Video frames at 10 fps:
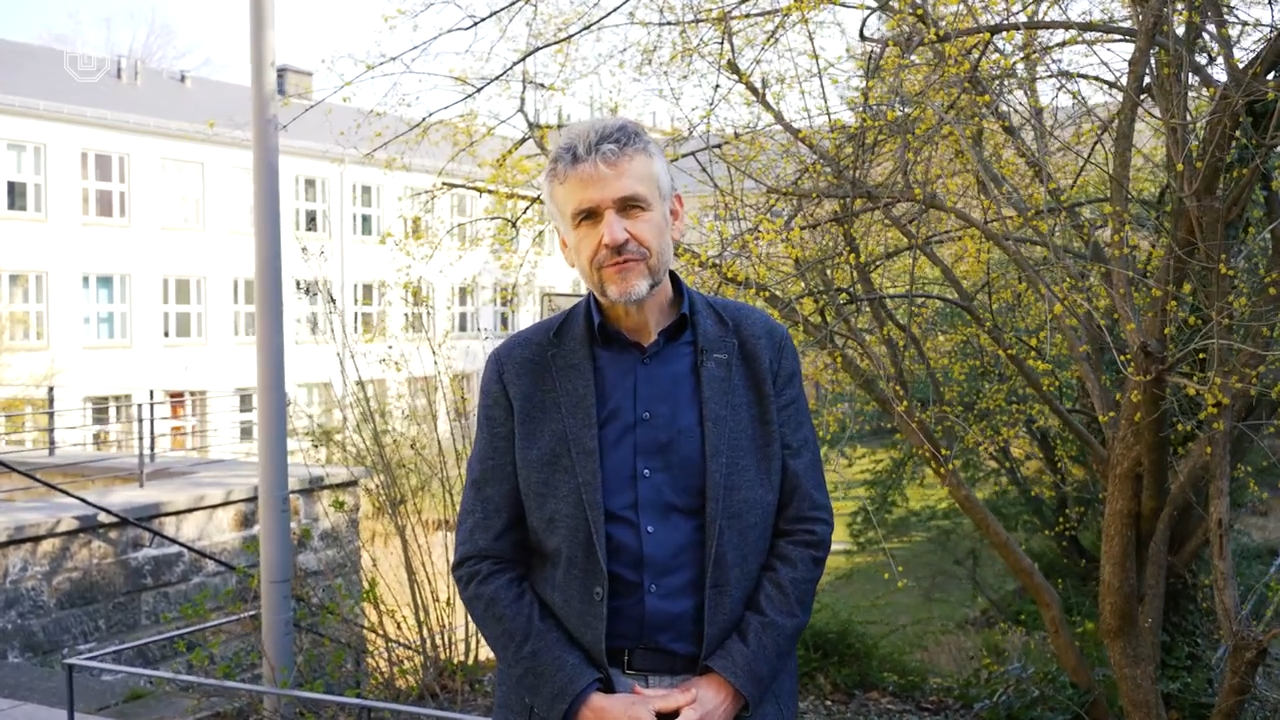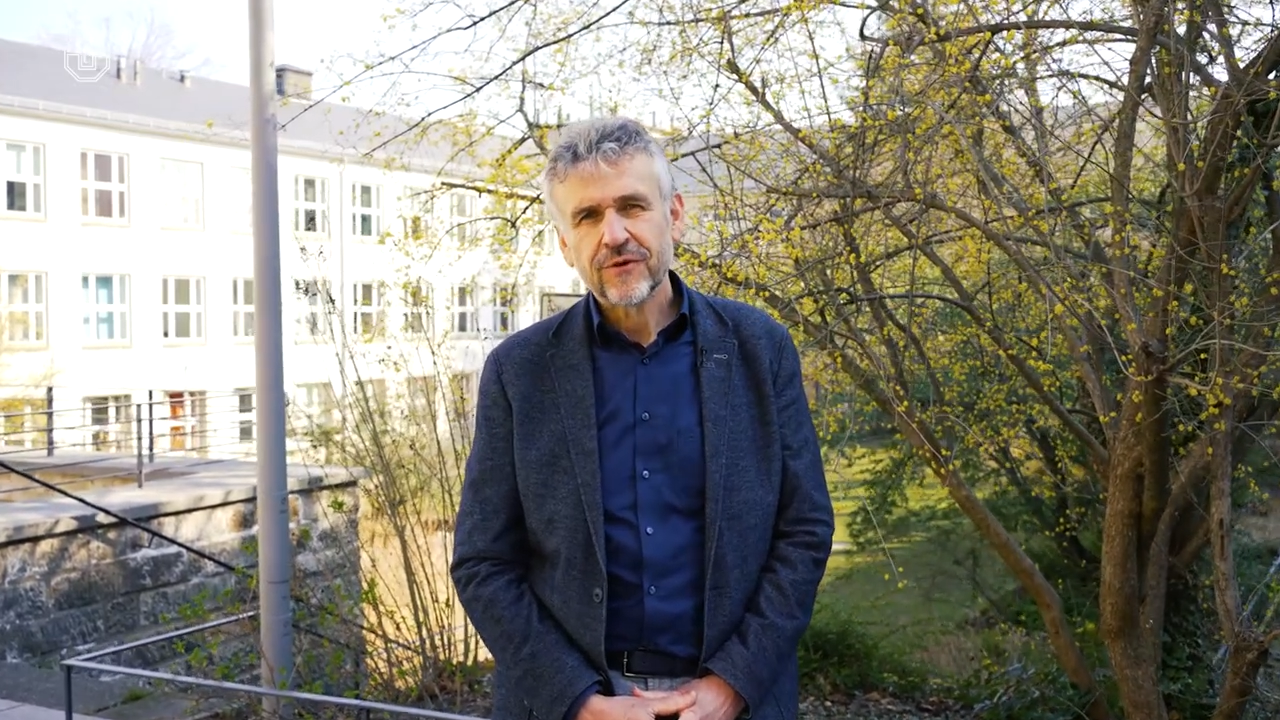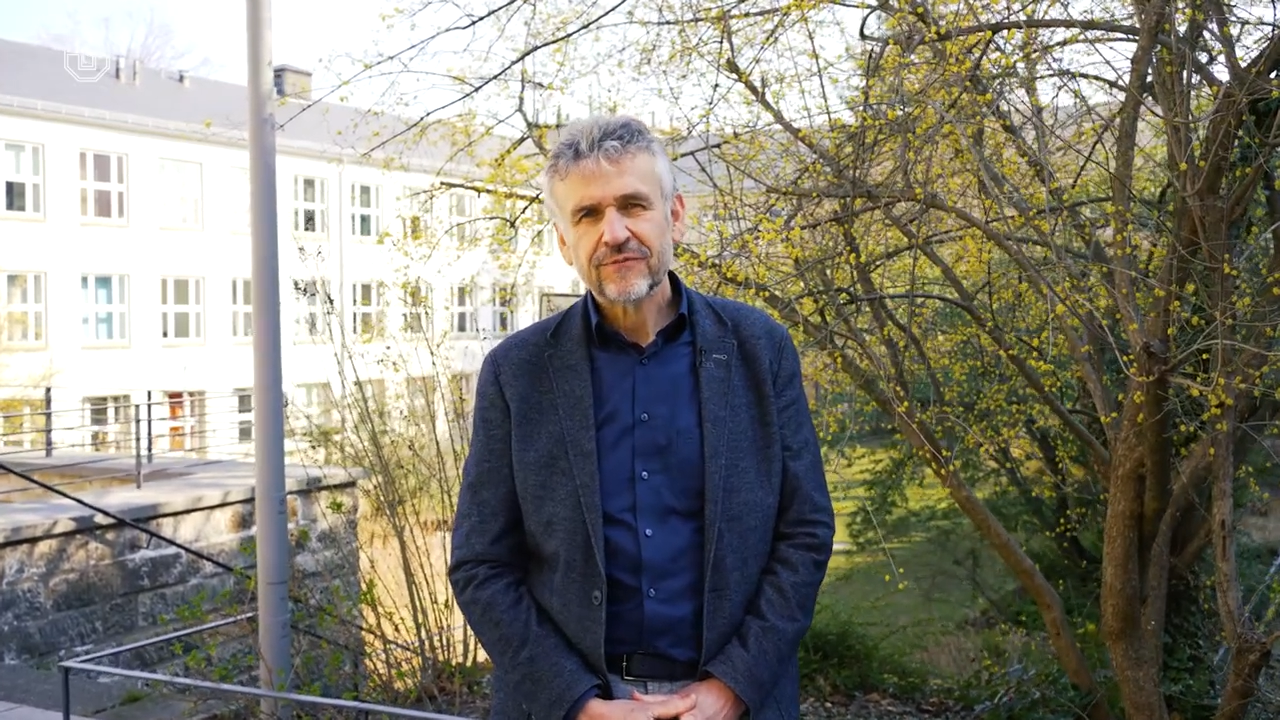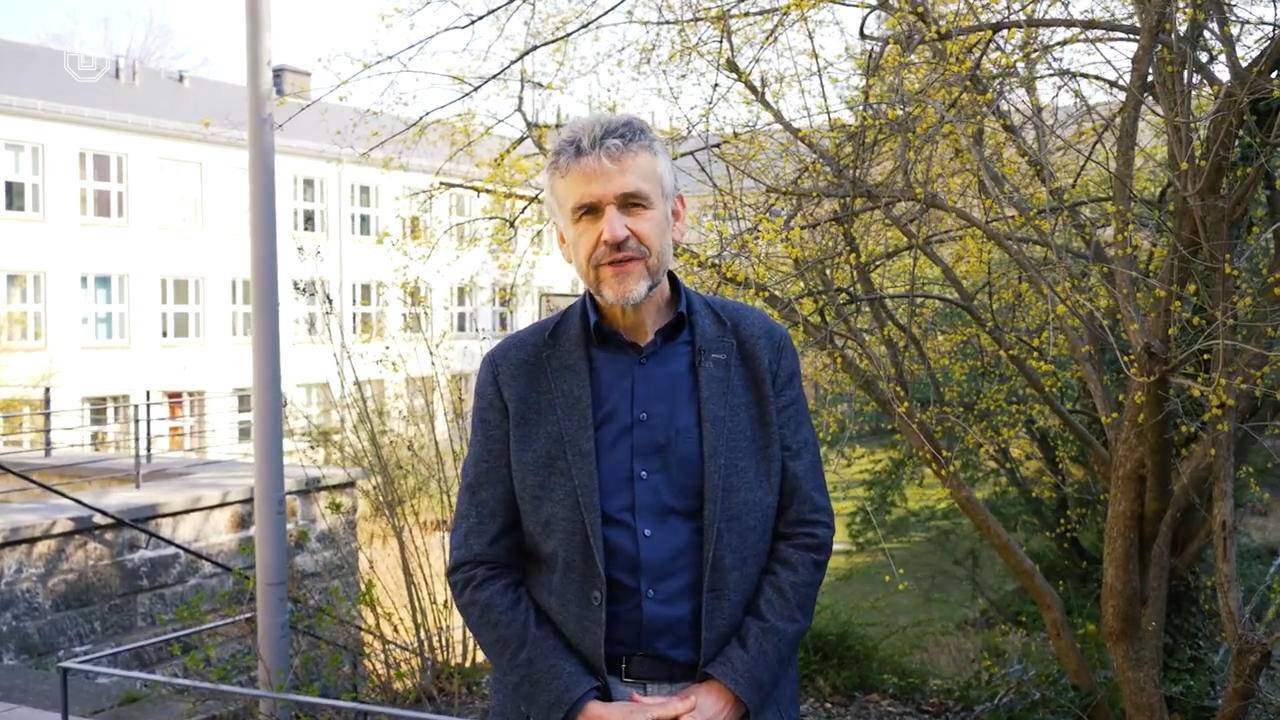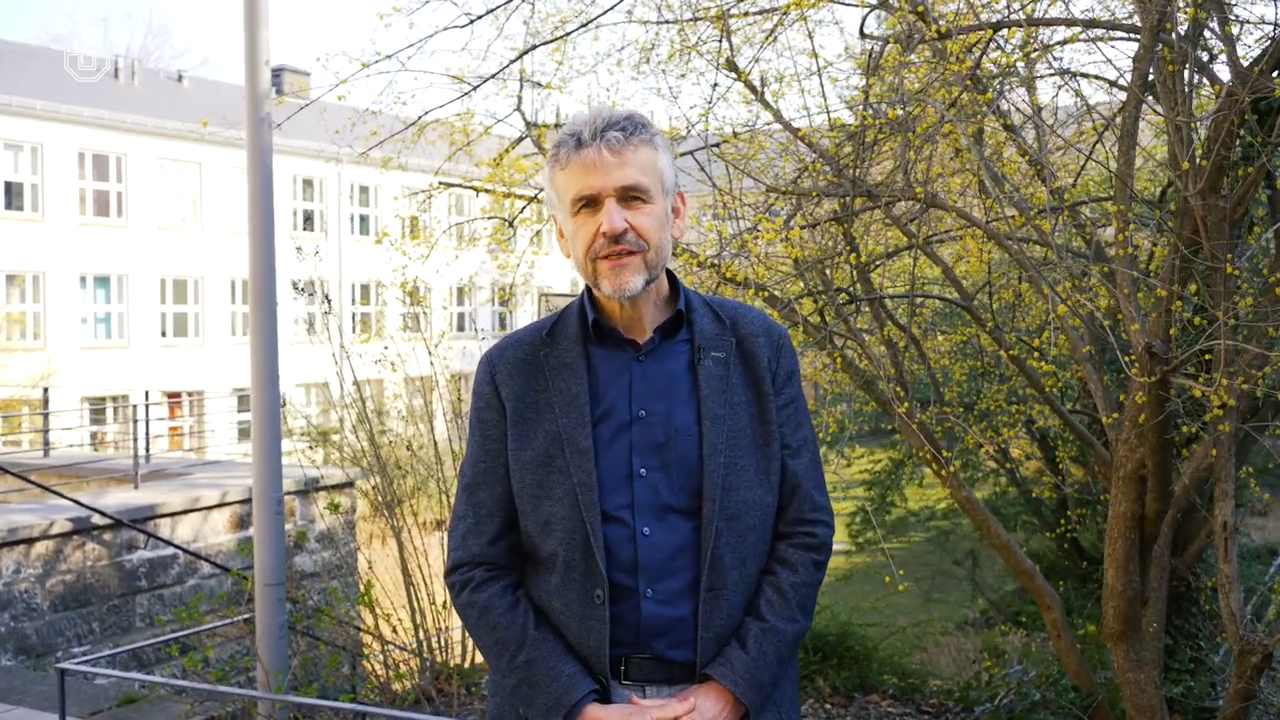
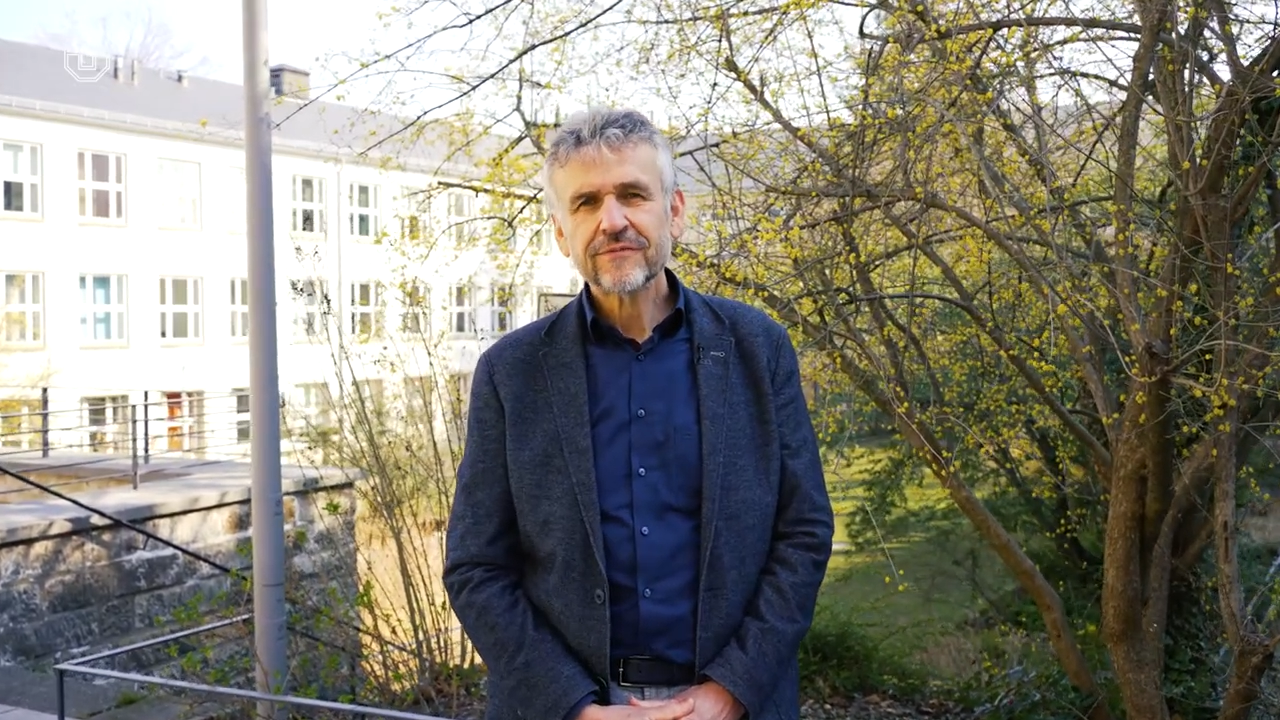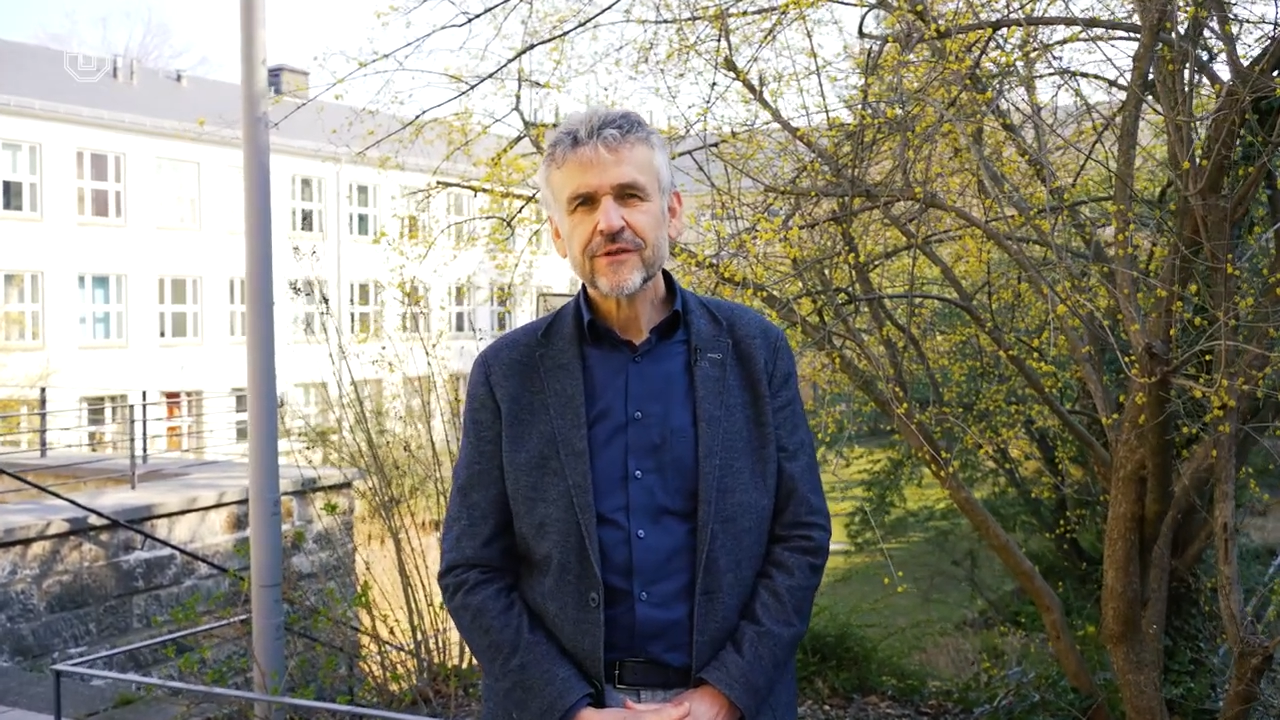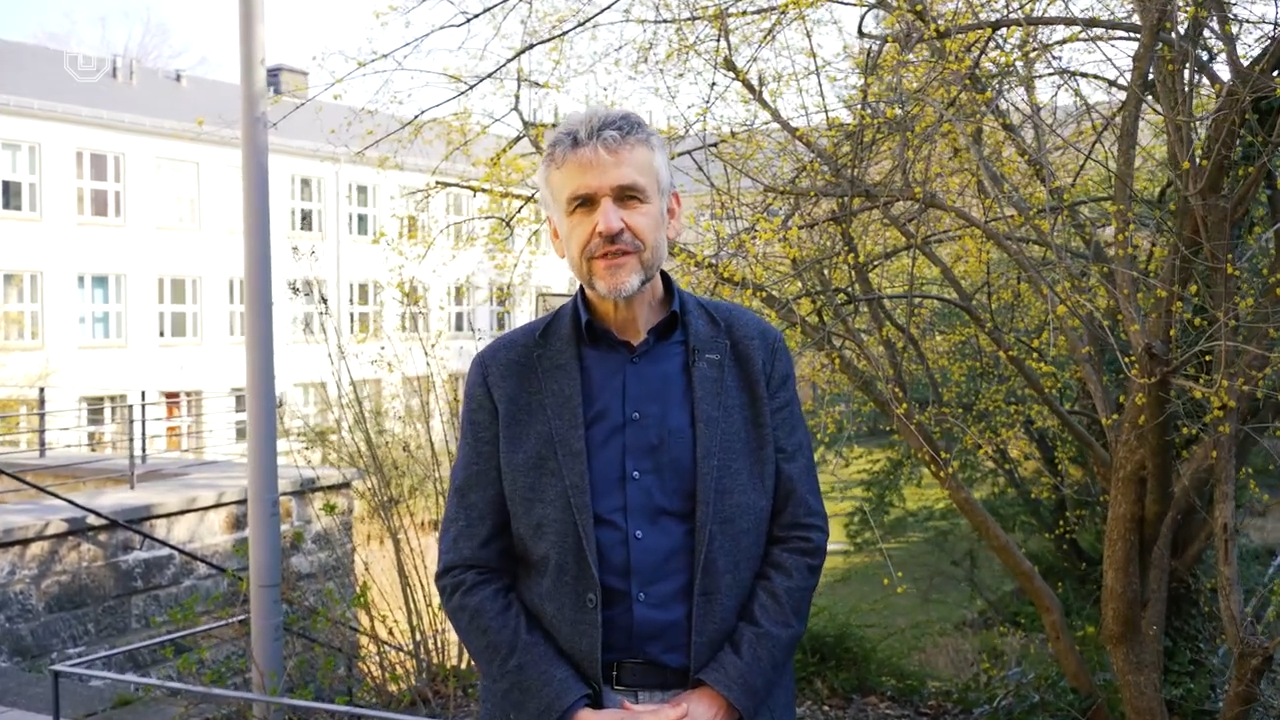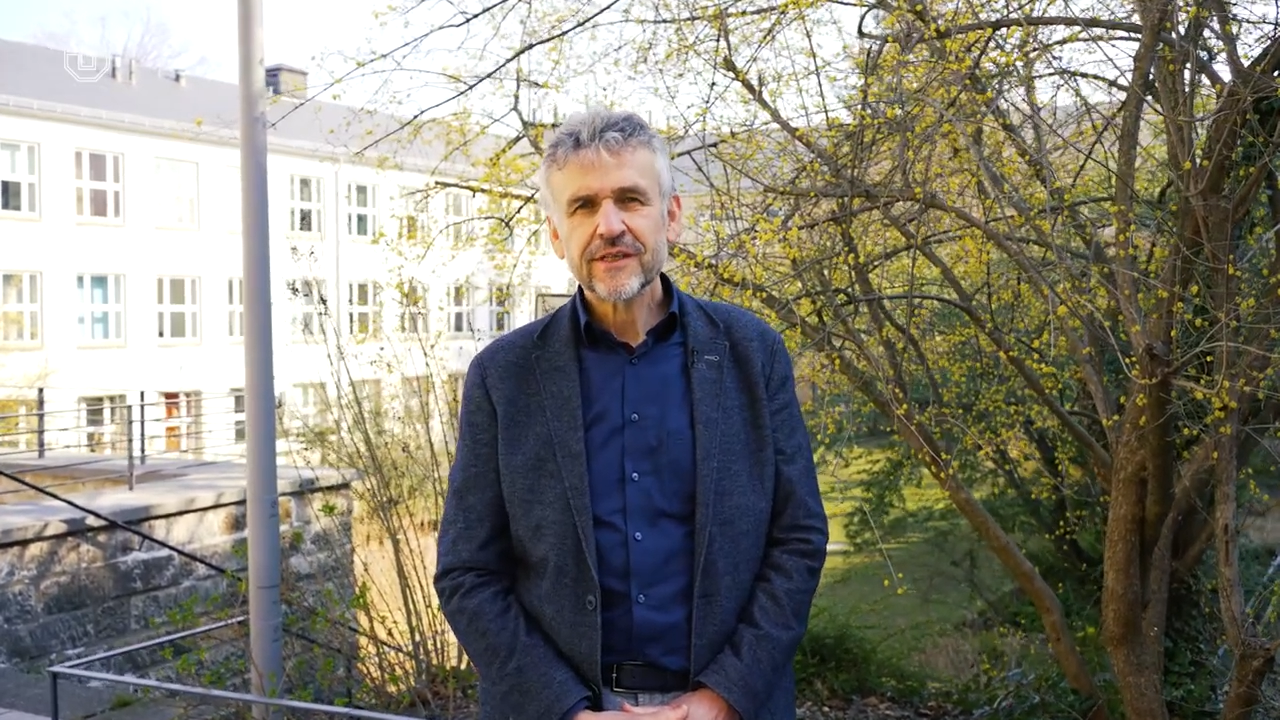Für viele von